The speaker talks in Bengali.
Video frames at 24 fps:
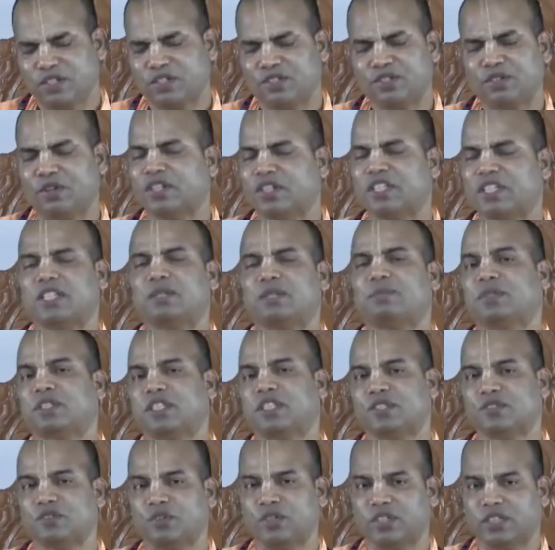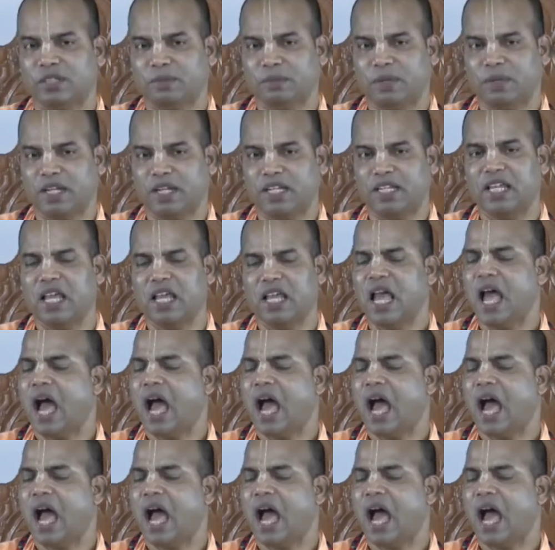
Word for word: যেন সঠিক পথে চলতে পারি